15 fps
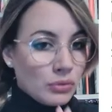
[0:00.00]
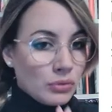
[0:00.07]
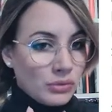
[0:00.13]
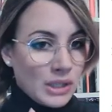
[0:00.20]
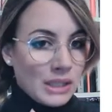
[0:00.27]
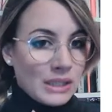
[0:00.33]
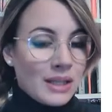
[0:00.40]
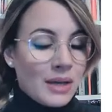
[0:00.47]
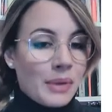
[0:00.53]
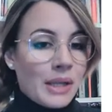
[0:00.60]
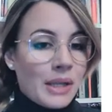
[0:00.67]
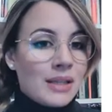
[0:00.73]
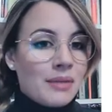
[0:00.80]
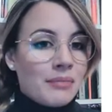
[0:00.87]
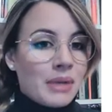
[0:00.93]
non
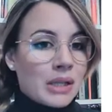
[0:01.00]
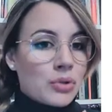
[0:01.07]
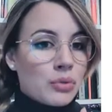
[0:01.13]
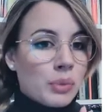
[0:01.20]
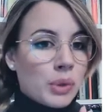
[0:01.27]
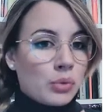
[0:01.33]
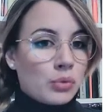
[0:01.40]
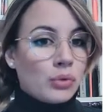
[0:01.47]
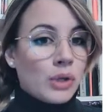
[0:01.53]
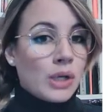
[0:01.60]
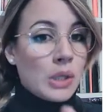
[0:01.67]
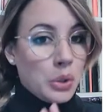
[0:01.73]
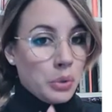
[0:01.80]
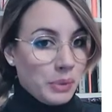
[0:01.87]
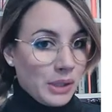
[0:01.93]
direttamente, ma soprattutto
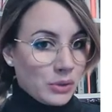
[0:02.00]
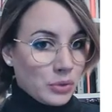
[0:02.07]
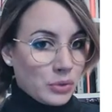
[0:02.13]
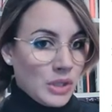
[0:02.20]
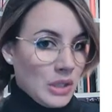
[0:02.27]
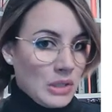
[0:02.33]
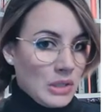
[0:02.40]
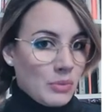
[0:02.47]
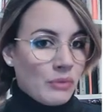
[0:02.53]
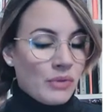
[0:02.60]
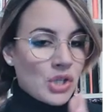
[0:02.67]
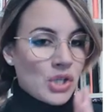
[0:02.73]
al neoplatonismo.